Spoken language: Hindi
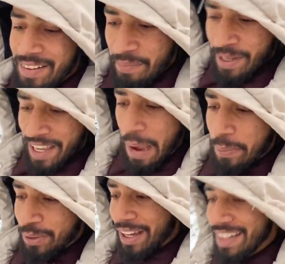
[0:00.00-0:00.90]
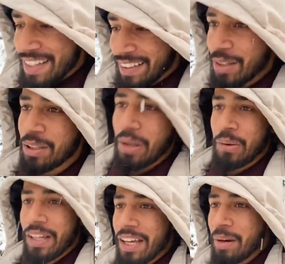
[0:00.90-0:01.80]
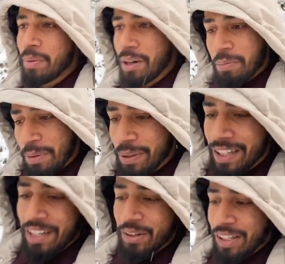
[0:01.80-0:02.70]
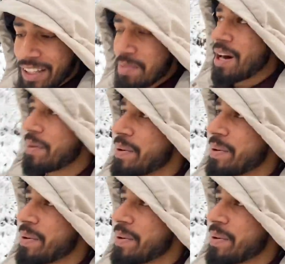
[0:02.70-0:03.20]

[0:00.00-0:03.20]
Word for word: मैं क्या आप उतार नहीं सकता उतारूंगा यार बर्फ़ में फिर गिली हो जाती है बार